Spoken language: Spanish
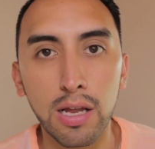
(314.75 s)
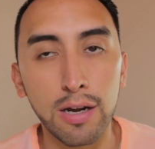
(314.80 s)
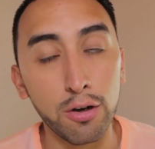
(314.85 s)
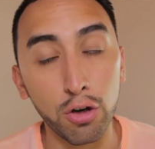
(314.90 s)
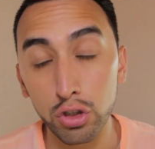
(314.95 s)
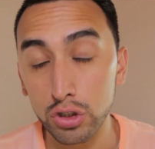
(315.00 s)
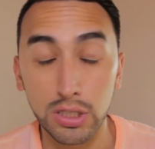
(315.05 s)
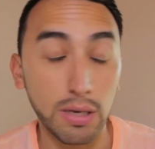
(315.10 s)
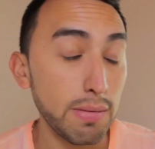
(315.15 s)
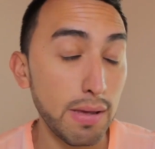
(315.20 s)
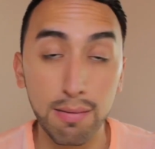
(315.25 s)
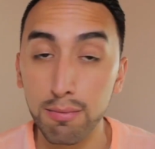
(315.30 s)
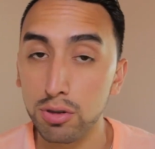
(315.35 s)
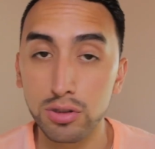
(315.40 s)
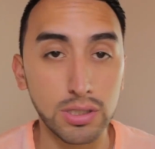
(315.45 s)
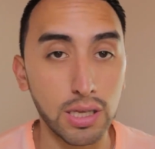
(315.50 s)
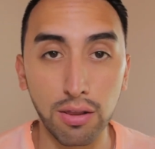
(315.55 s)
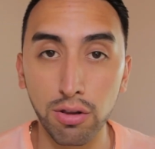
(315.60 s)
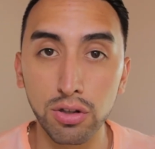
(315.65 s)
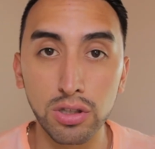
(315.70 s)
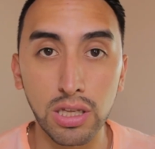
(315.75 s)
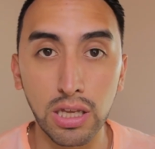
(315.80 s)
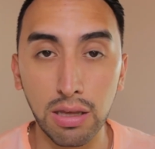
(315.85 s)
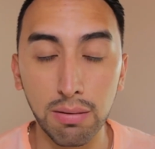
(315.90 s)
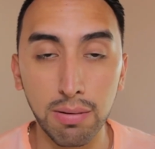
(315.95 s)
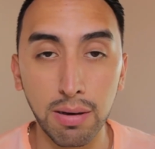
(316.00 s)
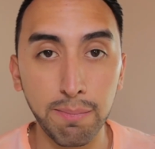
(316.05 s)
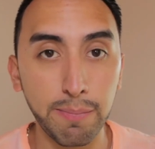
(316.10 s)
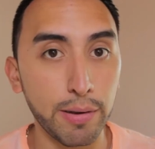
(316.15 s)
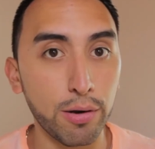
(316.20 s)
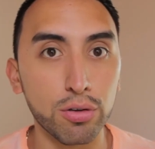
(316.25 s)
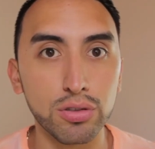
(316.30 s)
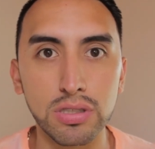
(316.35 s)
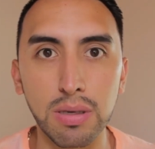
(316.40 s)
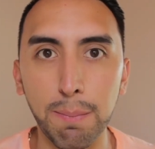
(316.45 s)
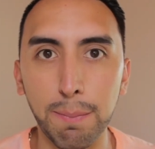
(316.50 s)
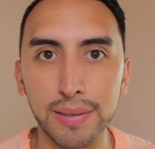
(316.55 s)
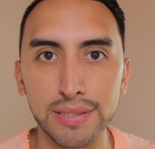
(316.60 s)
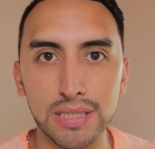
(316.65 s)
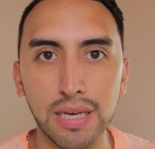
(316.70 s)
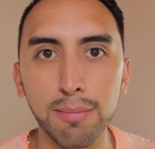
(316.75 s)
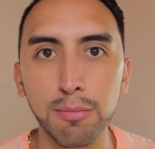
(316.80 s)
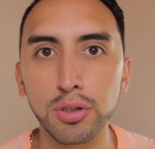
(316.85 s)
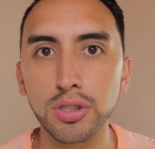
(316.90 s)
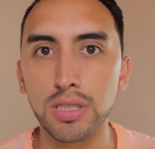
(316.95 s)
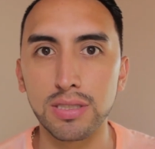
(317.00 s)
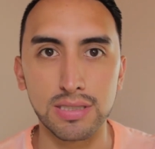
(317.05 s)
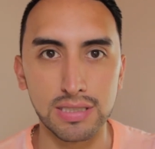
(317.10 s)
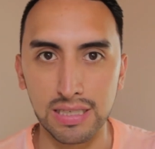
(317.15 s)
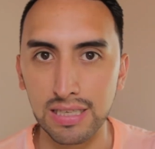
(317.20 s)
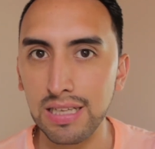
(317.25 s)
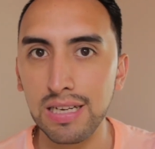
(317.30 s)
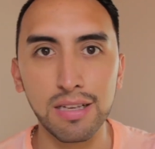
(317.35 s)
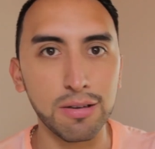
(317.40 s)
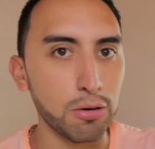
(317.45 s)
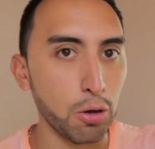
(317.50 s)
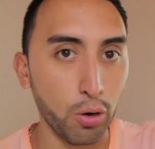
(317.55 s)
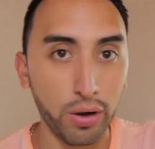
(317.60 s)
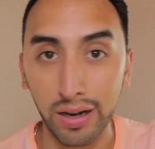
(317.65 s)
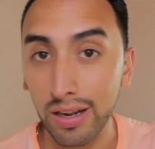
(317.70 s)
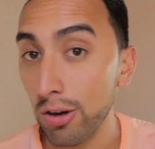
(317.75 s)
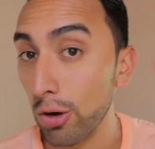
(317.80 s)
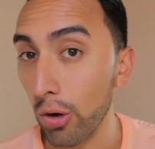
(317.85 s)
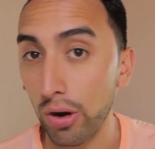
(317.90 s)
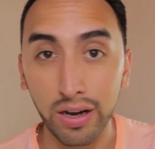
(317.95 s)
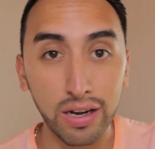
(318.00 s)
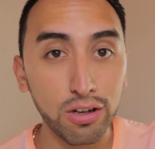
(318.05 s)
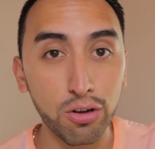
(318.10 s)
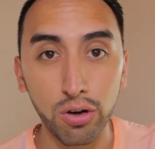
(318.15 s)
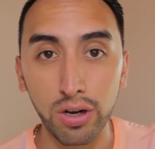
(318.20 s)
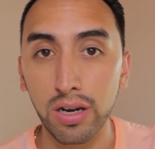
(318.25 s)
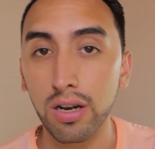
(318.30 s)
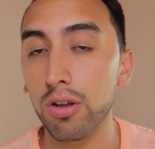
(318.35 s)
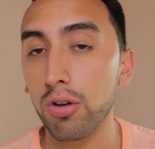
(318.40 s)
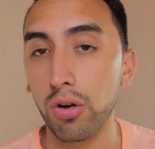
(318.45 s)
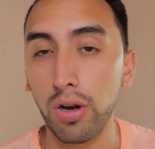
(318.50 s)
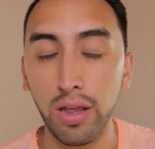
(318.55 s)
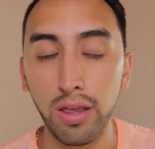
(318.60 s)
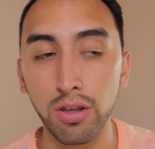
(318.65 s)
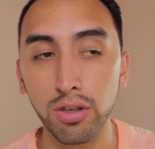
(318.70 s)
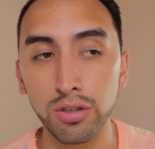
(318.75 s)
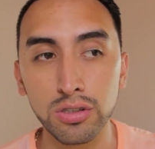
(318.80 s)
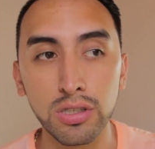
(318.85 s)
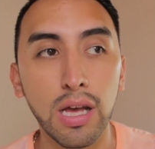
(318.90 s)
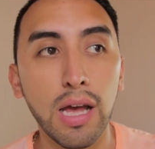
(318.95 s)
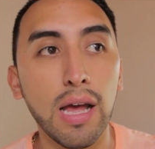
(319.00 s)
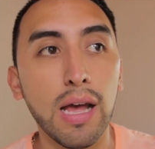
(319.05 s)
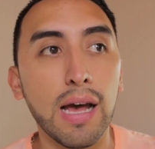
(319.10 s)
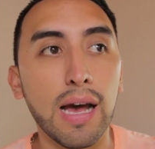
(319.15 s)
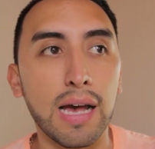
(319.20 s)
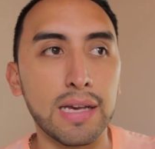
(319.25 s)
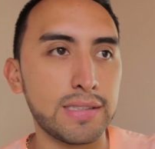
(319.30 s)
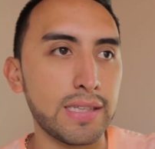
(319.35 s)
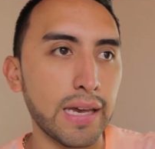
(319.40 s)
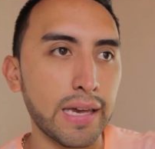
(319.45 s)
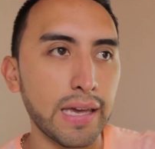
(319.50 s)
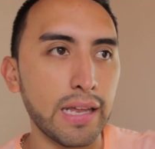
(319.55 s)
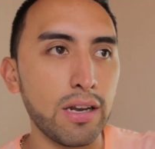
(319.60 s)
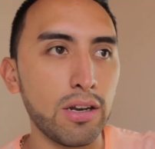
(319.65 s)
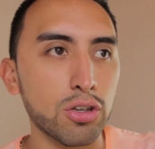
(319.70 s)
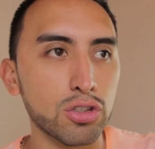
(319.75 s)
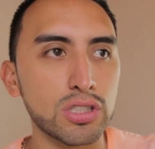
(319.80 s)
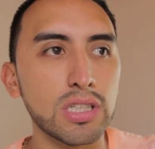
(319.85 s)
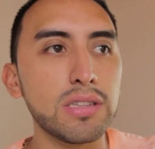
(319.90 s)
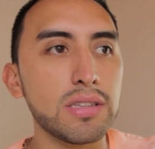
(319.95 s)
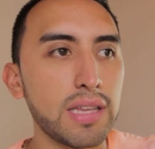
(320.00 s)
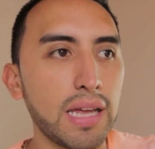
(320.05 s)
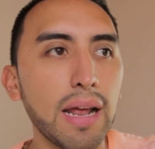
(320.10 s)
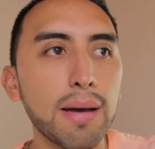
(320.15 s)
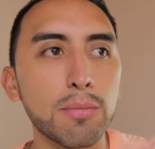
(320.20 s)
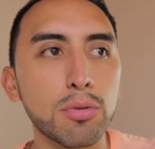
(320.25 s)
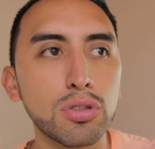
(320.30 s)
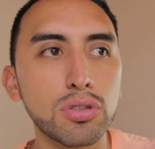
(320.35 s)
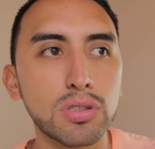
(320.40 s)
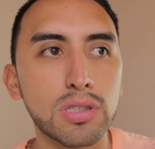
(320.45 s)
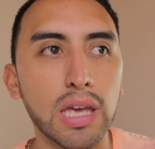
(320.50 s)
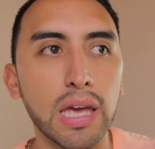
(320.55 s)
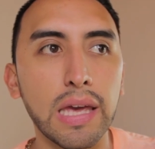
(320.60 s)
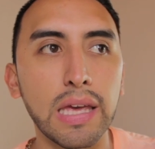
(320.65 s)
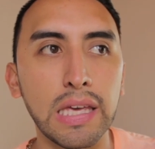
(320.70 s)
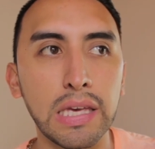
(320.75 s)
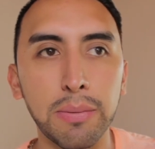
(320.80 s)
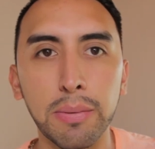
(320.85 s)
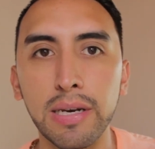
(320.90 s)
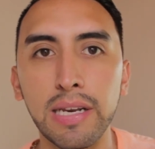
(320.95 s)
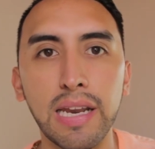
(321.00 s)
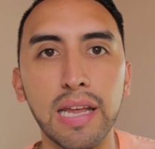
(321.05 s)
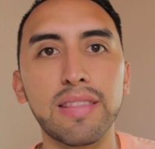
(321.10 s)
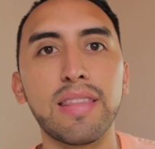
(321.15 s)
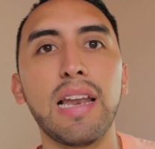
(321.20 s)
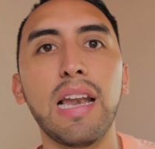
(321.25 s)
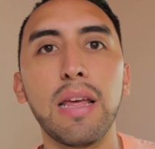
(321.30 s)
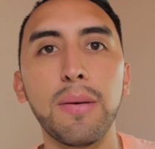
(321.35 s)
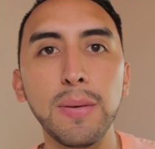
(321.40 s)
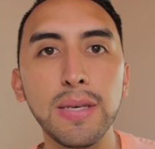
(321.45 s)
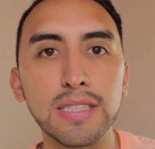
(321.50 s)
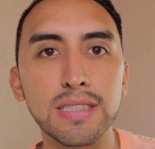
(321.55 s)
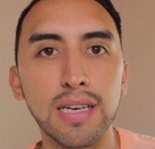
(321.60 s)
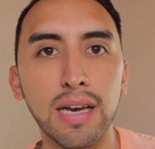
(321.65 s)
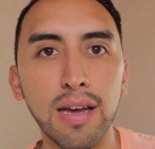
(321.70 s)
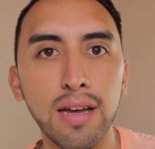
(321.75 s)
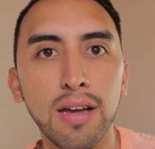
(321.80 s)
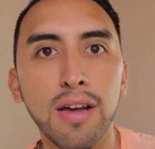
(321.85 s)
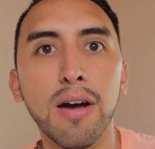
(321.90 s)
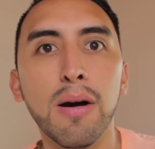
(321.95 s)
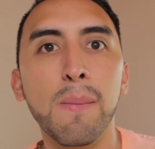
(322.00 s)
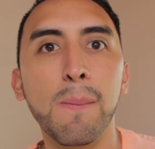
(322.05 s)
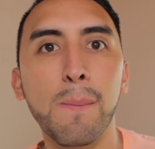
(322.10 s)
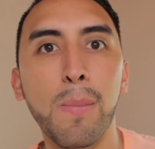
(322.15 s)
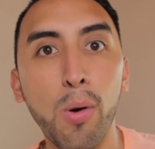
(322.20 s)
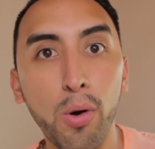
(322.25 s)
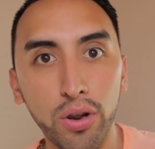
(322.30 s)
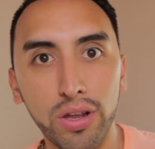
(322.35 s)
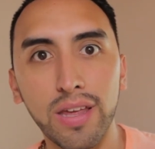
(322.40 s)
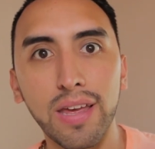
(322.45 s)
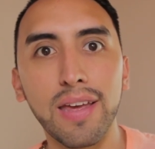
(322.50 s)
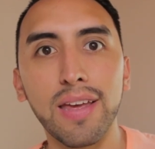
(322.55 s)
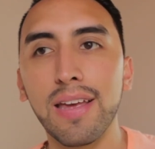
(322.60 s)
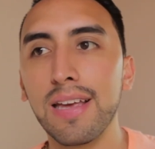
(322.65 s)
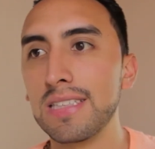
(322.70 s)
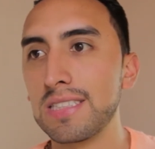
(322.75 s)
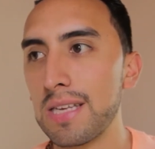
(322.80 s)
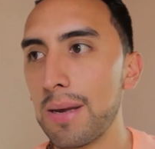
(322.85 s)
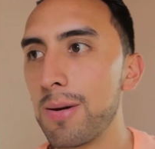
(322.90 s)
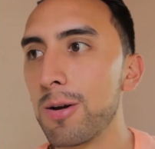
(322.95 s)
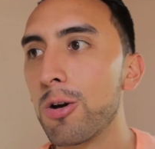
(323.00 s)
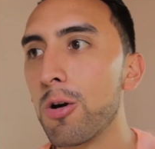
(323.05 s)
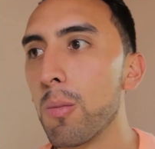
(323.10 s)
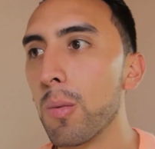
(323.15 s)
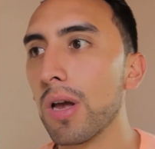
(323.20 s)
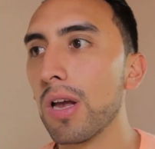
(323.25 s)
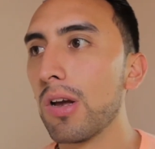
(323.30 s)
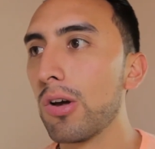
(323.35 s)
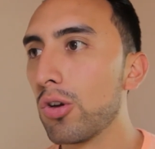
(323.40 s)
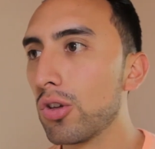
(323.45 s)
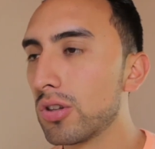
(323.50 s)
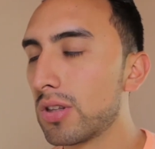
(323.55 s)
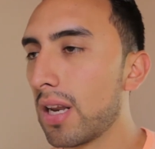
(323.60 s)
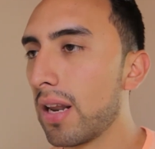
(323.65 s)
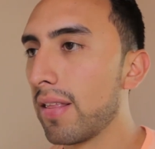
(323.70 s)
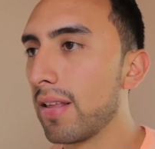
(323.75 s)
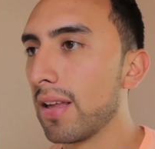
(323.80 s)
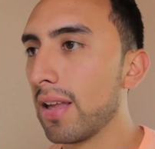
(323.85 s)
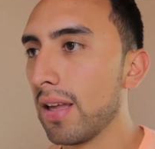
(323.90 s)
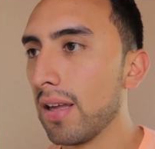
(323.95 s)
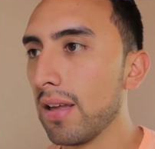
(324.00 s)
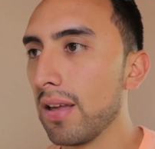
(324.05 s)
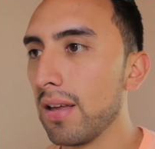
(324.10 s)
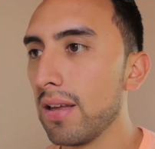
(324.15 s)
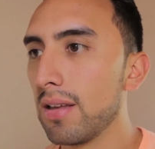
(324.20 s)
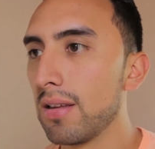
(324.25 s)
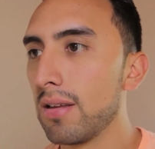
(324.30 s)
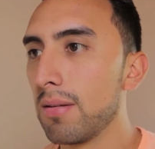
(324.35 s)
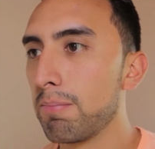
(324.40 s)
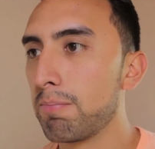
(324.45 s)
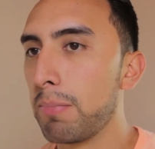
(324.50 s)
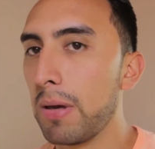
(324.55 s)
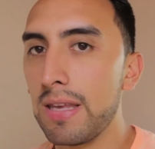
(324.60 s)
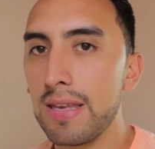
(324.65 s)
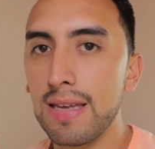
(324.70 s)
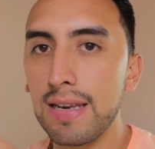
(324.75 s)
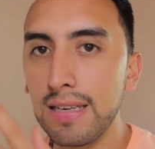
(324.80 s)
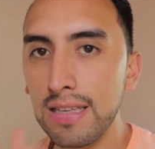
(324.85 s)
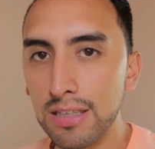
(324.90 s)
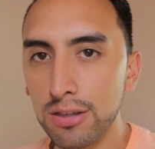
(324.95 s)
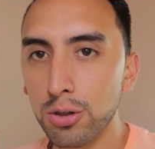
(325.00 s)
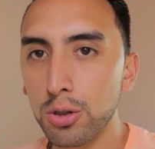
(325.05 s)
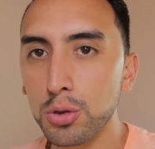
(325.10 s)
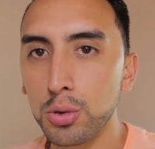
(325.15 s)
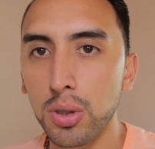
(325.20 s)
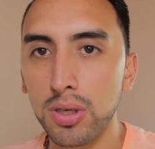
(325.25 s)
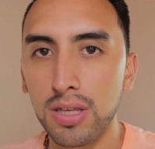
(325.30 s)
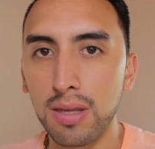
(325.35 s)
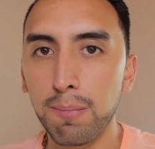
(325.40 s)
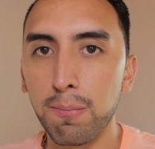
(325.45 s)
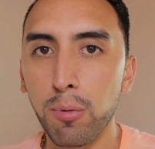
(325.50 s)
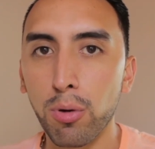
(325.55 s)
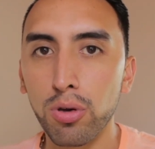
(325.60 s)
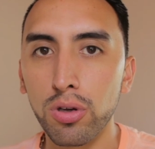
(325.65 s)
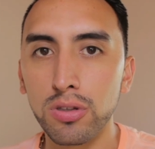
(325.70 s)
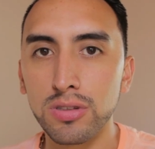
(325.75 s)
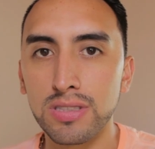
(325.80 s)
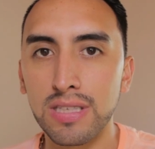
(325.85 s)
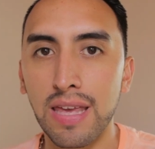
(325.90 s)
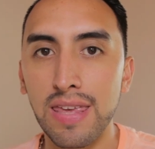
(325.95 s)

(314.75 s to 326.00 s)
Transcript: No sabíamos a dónde iban, pero empezamos a seguir y correr, correr, correr con ellos, hasta que nos enteramos que iban a ir a Televisa, porque estaban como en contra de que Peña Nieto y su equipo se